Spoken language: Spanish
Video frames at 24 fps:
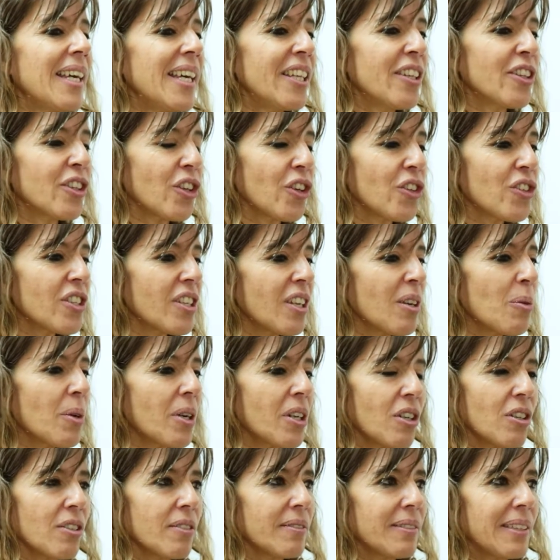Entonces,
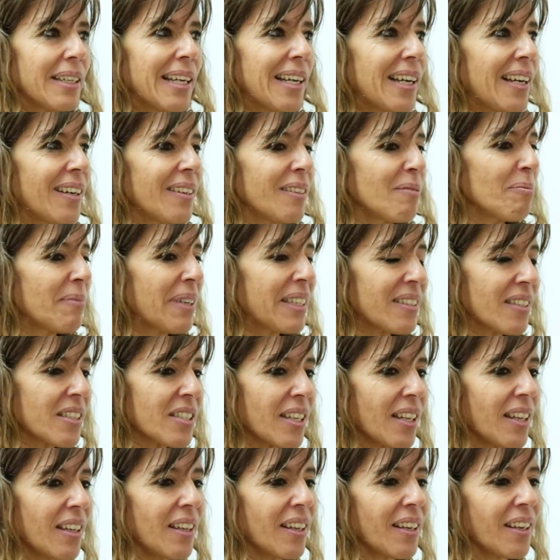bueno, más
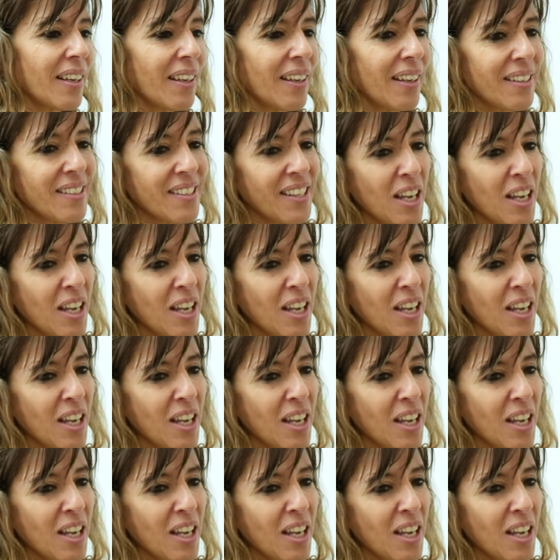allá de que